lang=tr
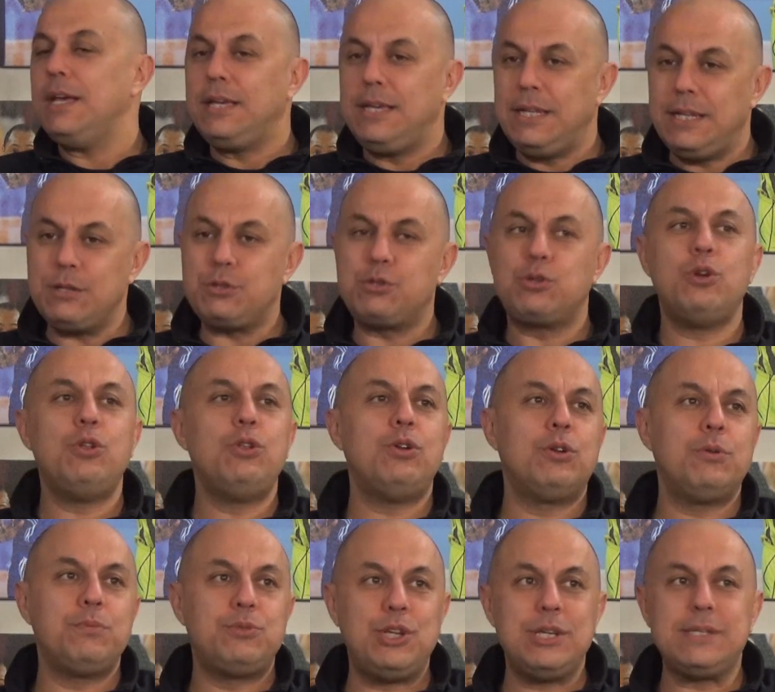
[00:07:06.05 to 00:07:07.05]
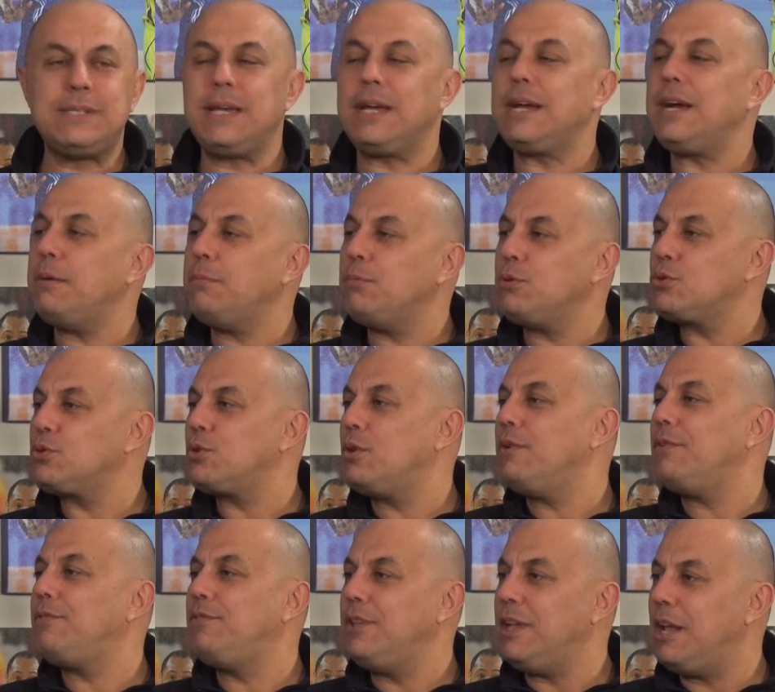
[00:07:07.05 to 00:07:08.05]
Yine söylüyorum CSK
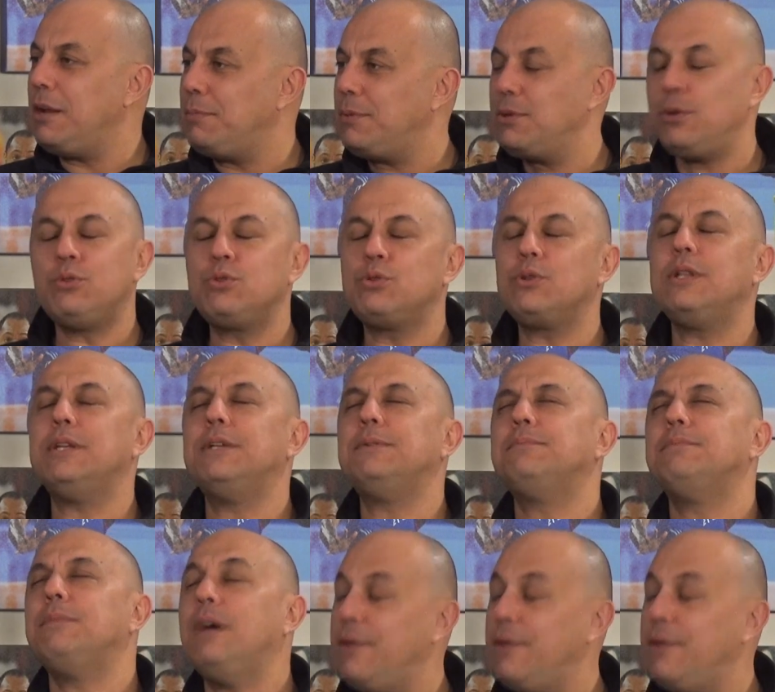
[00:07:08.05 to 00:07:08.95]
Moskova final maçı özür dilerim.